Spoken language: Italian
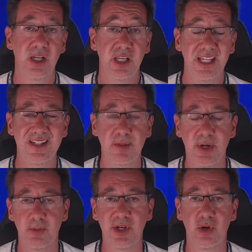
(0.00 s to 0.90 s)
insieme a
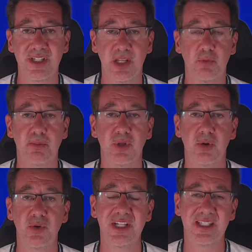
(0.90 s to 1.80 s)
Romagnoli è stato
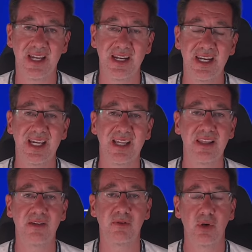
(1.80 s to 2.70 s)
protagonista
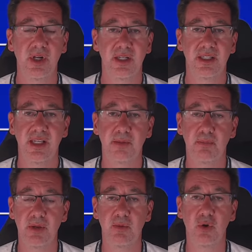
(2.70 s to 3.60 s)
negativo nel
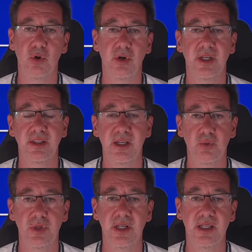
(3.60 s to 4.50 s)
primo gol
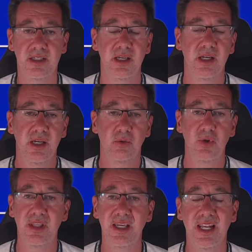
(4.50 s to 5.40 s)
dell'Udinese.
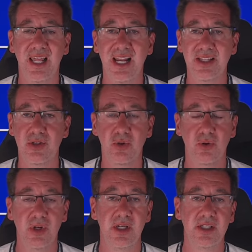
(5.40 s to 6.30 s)
Quindi la Lazio
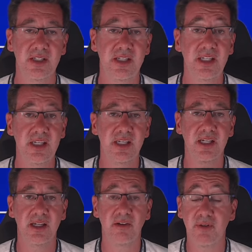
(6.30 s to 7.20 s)
si
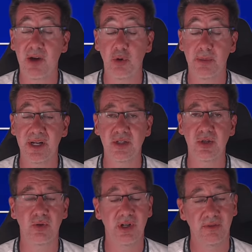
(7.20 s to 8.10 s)
eh, fa
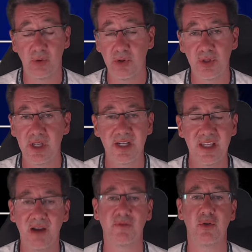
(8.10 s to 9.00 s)
un'operazione, volevo dire si
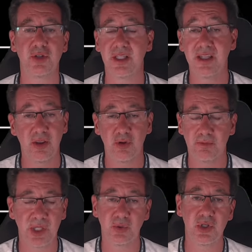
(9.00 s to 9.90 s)
rafforza dietro,
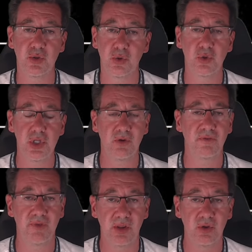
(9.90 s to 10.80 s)
ma non ne sono così
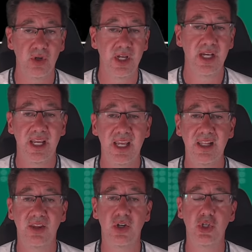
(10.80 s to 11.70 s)
convinto.
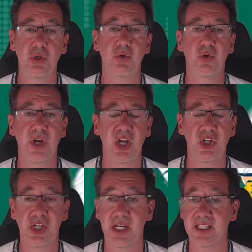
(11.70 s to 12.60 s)
Entra Cigo,
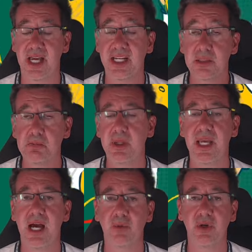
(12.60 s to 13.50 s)
esce Casale.
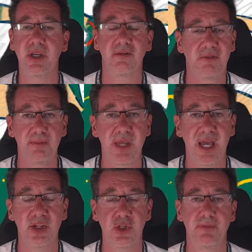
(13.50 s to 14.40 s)
Speriamo che
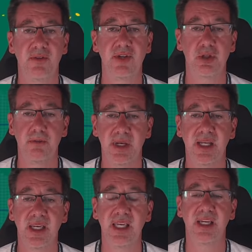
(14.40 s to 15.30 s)
Fabiani ci abbia visto
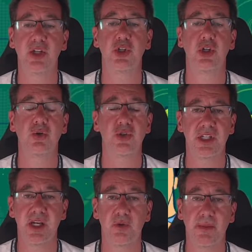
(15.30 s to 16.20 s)
bene e che Cigo
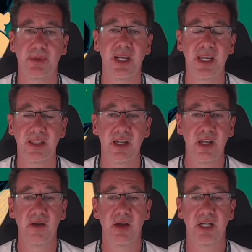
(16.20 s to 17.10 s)
sia un upgrade
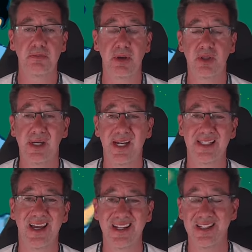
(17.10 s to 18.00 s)
rispetto a
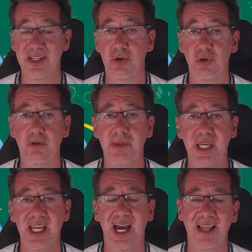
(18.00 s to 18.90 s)
Casale. Secondo
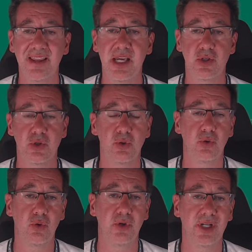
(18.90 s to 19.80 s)
me, adesso
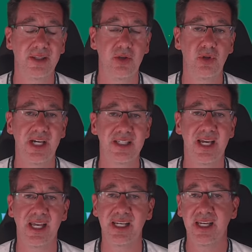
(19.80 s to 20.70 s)
con l'addio di
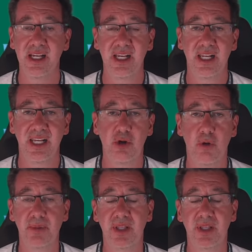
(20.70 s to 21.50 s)
Casale, la coppia